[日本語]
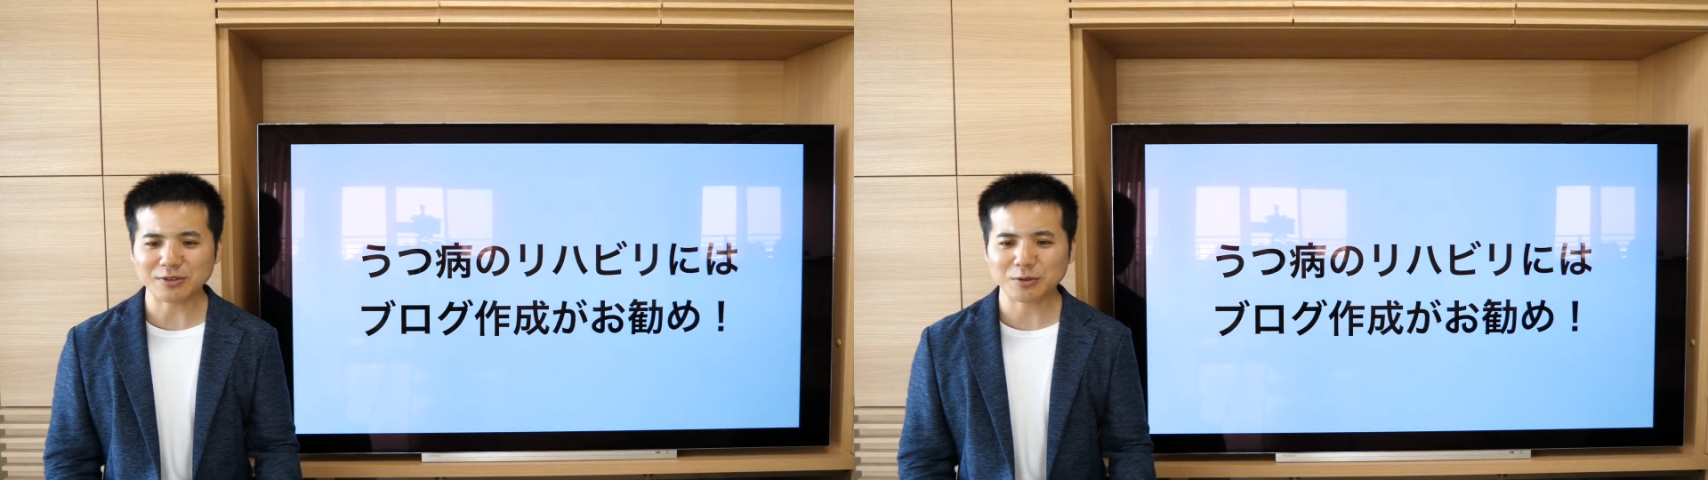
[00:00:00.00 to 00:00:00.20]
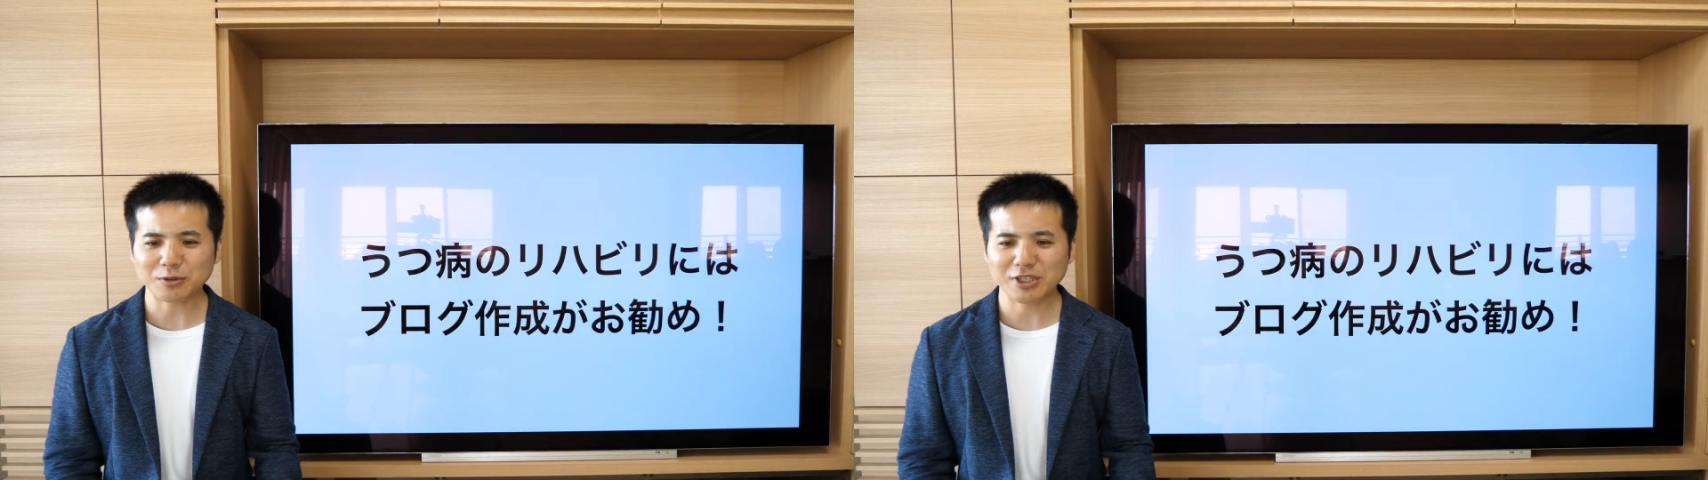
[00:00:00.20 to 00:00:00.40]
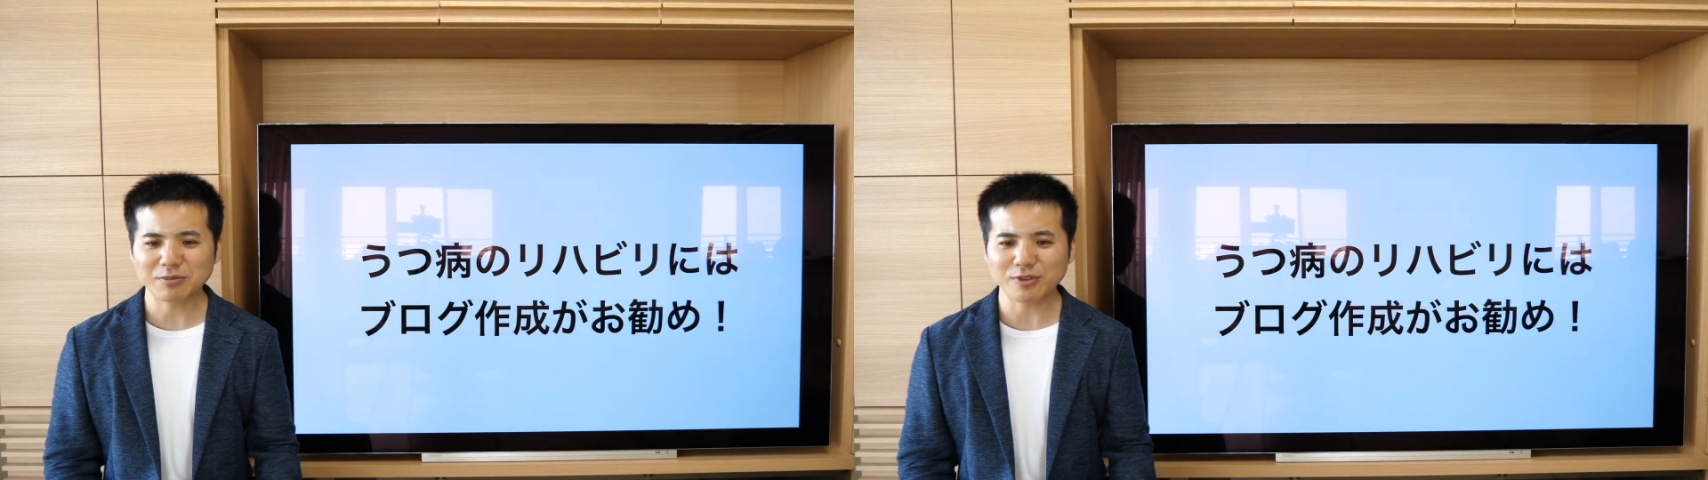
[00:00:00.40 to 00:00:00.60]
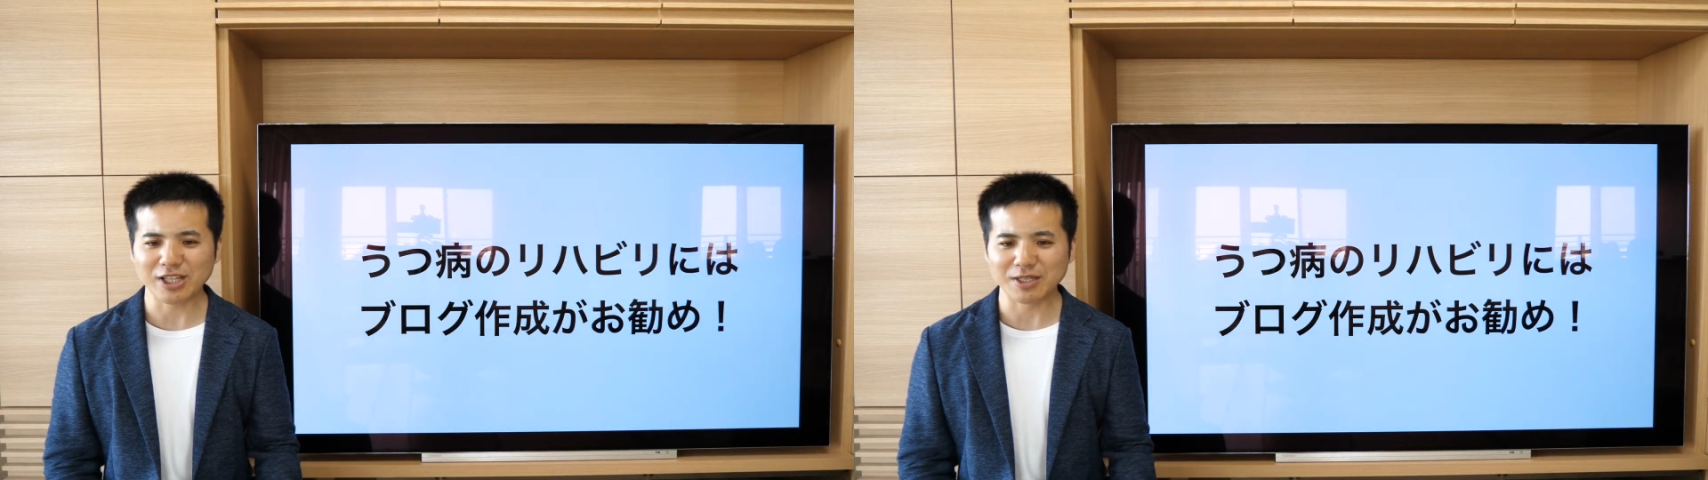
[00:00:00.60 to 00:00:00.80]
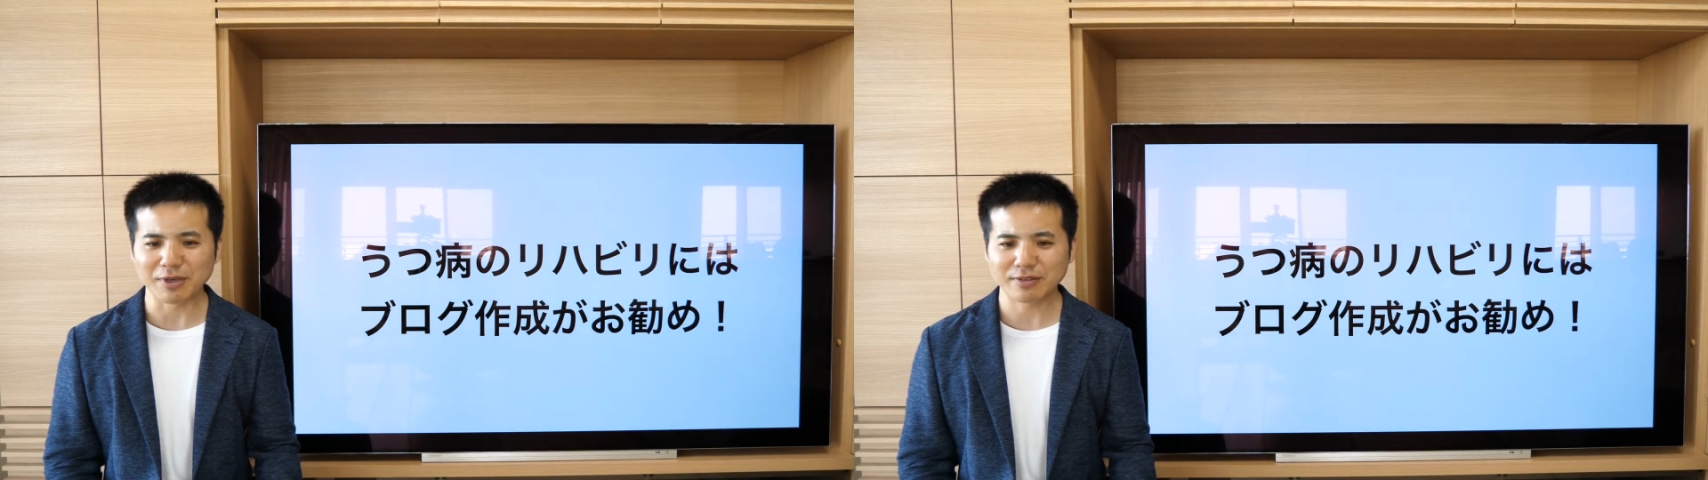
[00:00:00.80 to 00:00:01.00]
すことにも
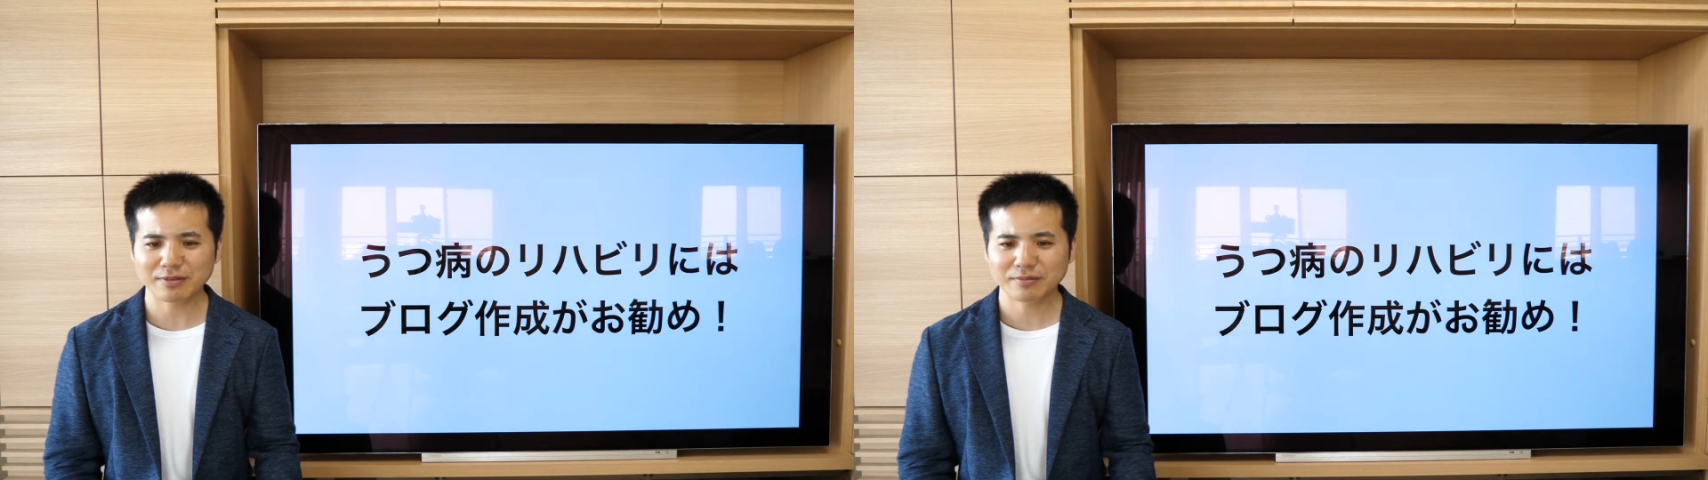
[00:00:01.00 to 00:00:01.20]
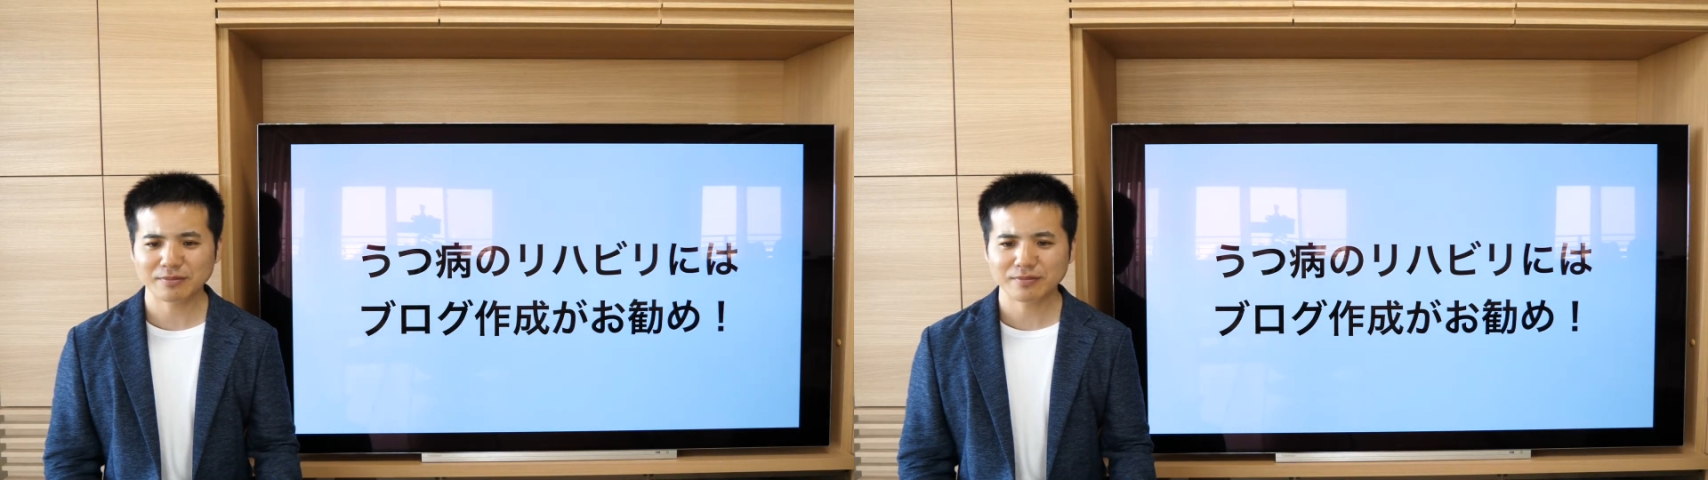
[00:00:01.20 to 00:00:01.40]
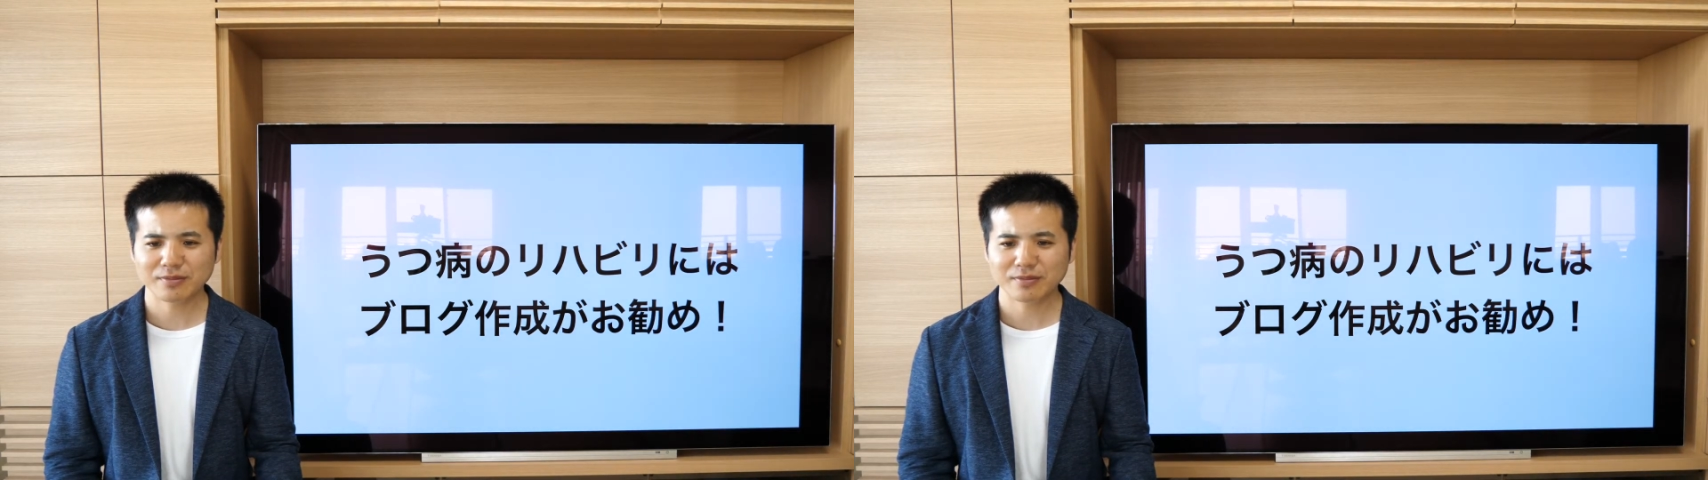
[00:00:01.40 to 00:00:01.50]
なります